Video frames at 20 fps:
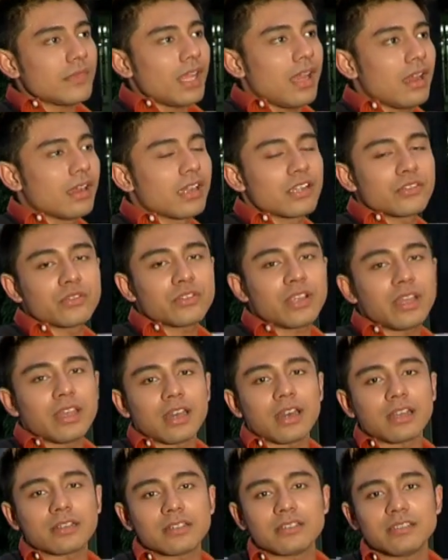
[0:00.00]
agak susah
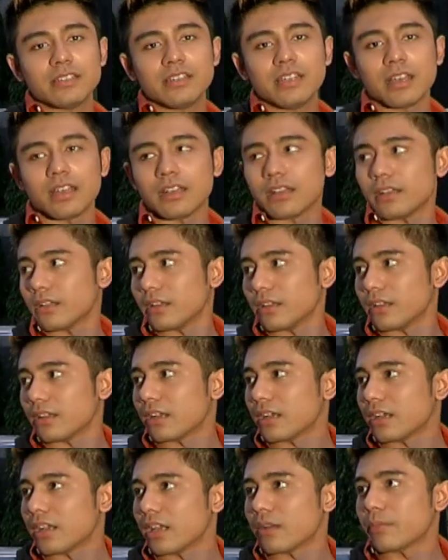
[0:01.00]
ya karena di sini nggak
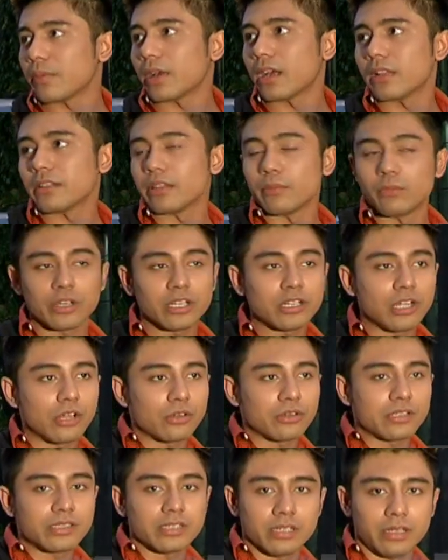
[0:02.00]
ada lapangannya. Mungkin
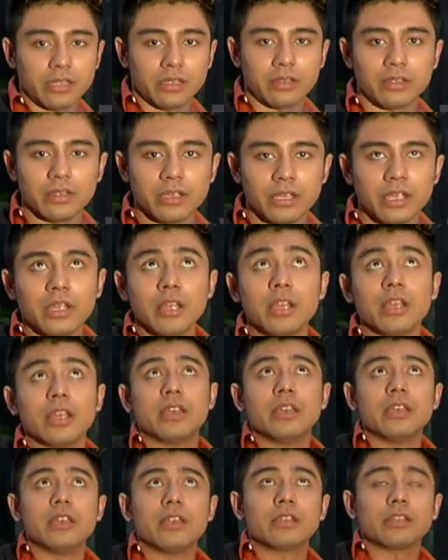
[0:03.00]
kalau di sini
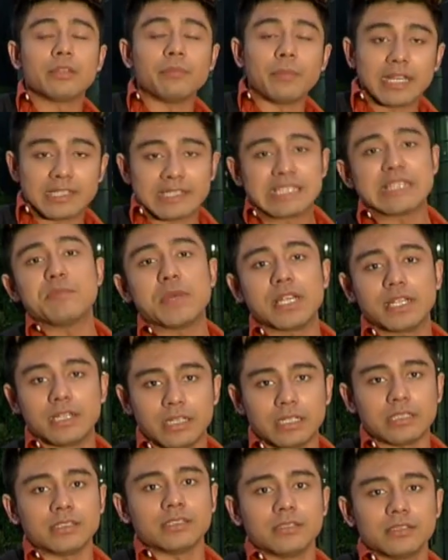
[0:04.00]
tempat gym
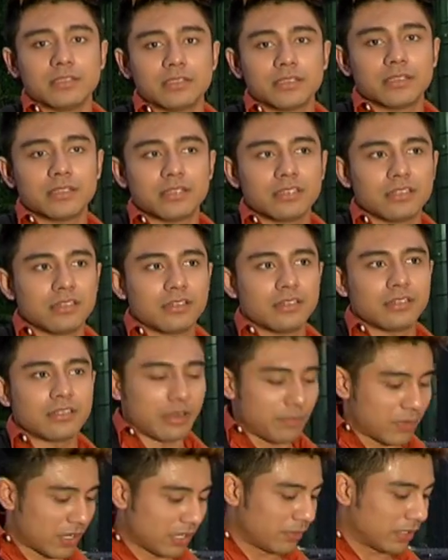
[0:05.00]
ada,
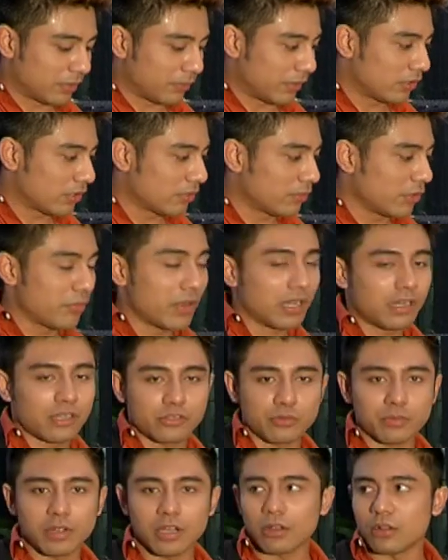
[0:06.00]
lapangan badminton belum ada.
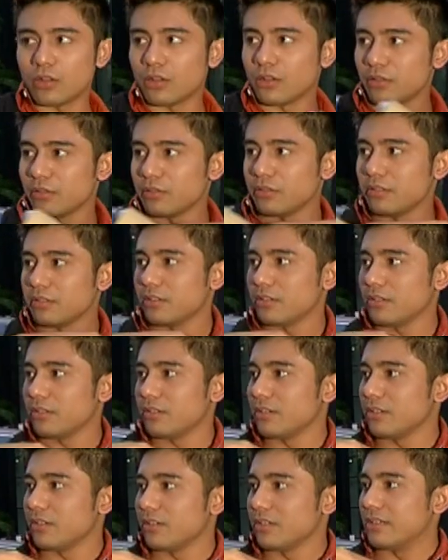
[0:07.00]
Cuma kalau
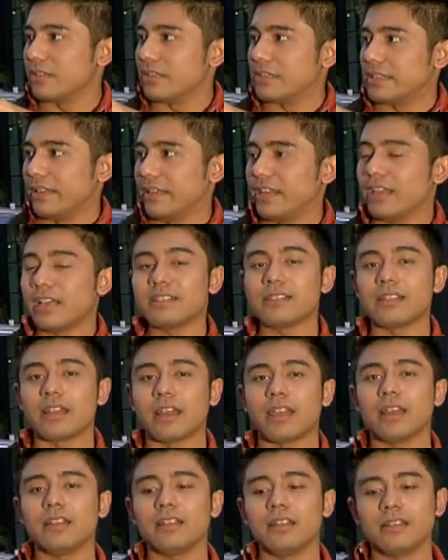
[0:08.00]
sini kan
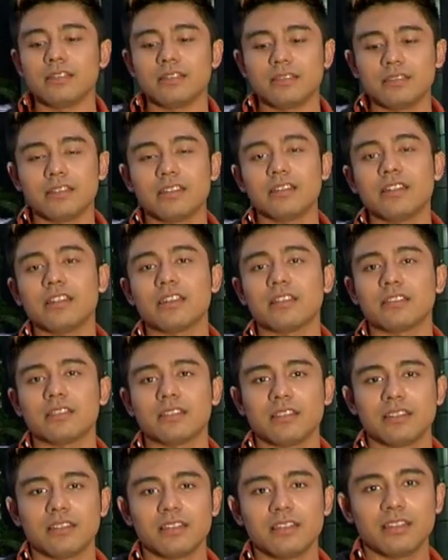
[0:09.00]
Senayan, jadi deket.
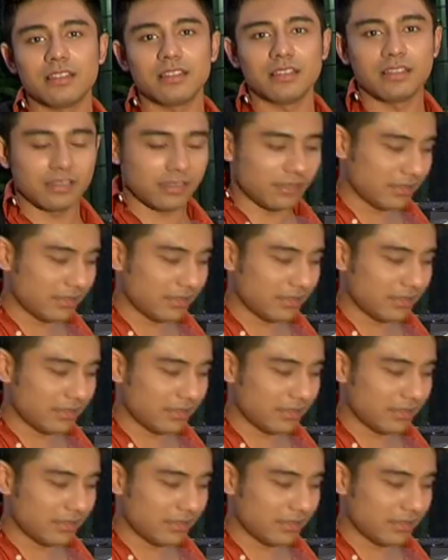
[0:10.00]
Oh, iya.